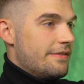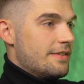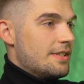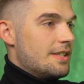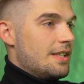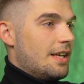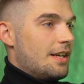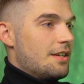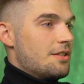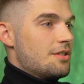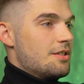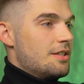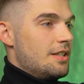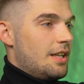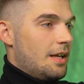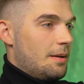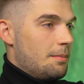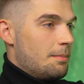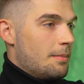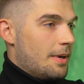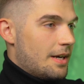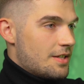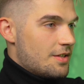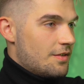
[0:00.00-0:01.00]
wystarczy
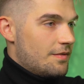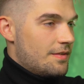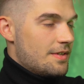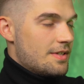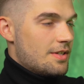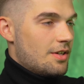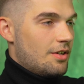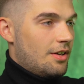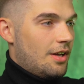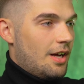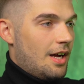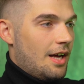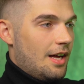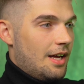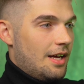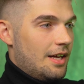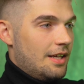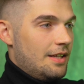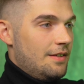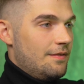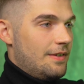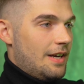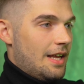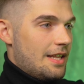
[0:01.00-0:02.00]
nam bardzo wysoka
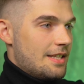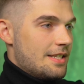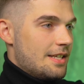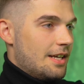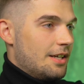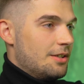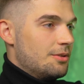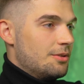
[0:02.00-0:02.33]
inflacja,